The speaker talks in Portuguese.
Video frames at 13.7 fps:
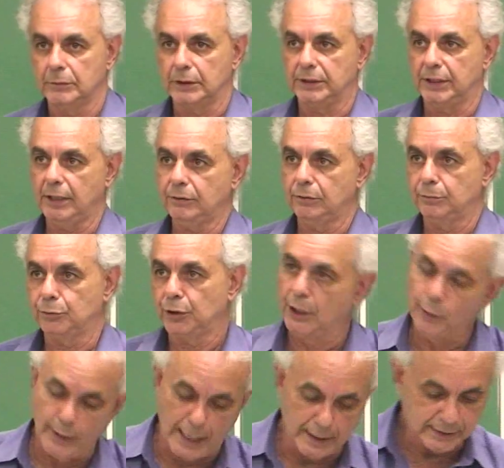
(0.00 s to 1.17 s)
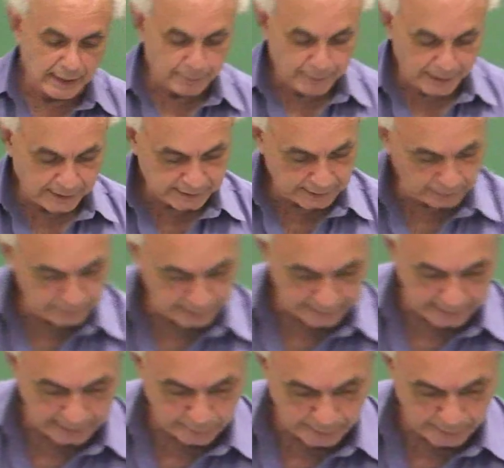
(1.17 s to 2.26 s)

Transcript: Tá certo? Porque o L está aparecendo naquela